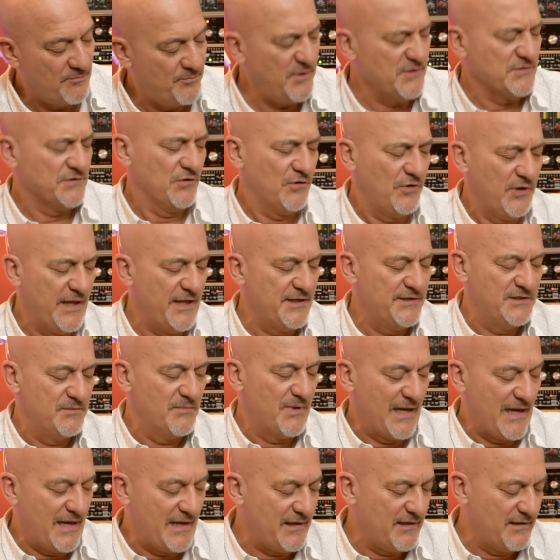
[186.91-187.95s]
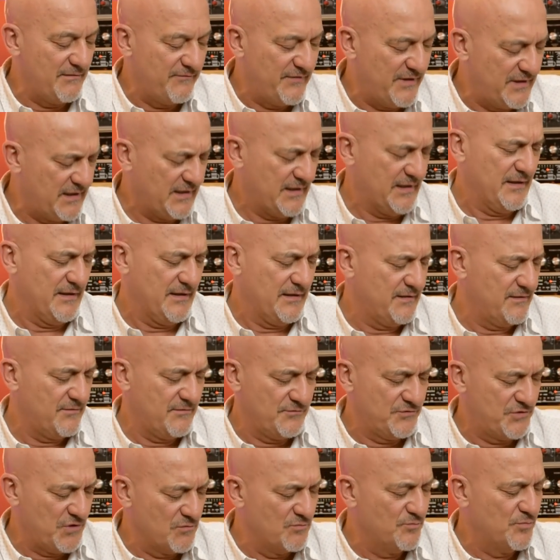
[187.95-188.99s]
poi se lo leggi magari vedi che
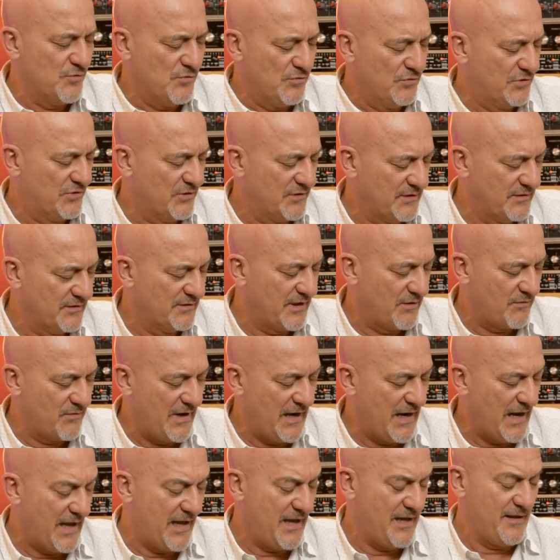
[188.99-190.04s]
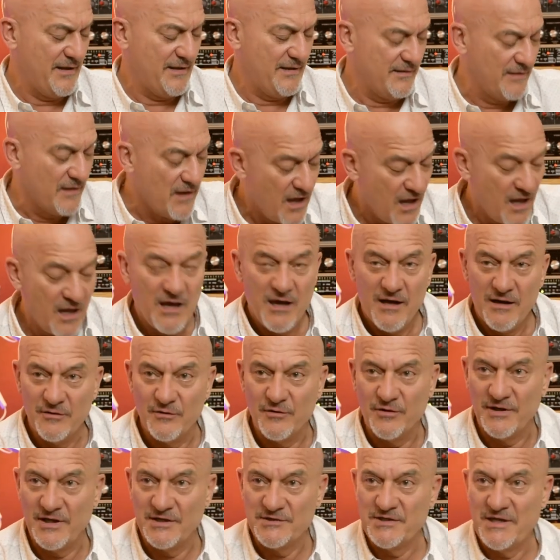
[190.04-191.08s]
non c'è un punto da qua a là e
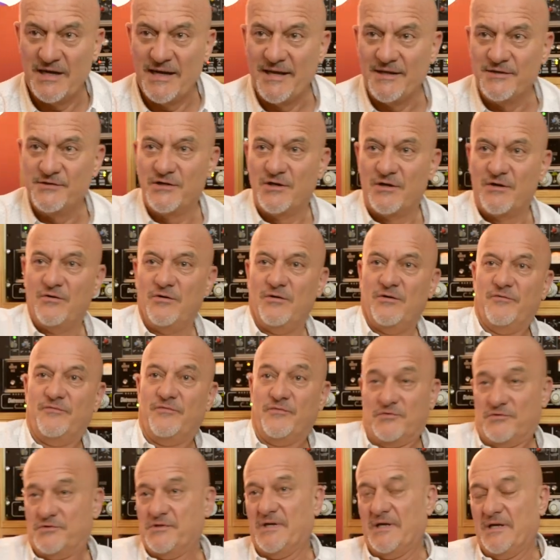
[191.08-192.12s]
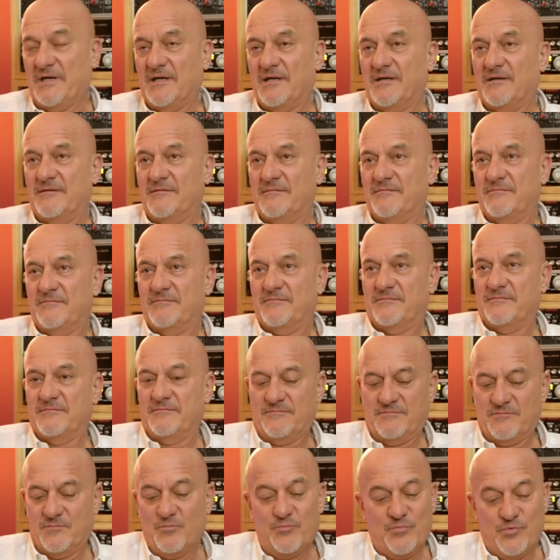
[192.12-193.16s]
non riesci a leggerlo, forse
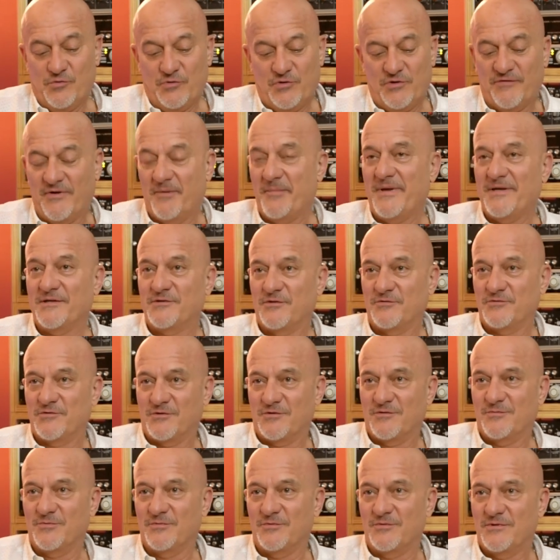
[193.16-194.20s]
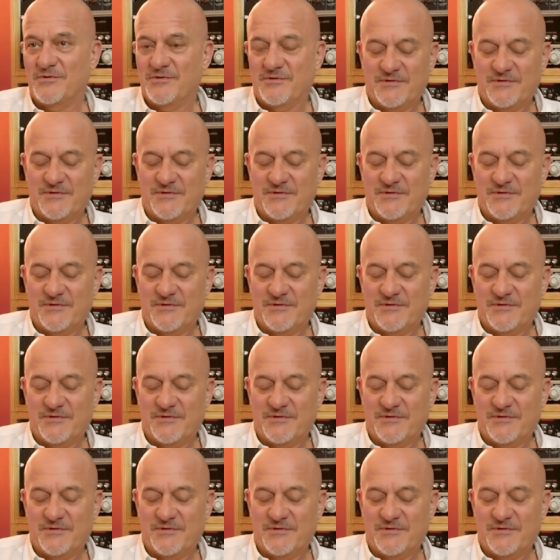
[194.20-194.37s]
un punto va messo a un certo punto.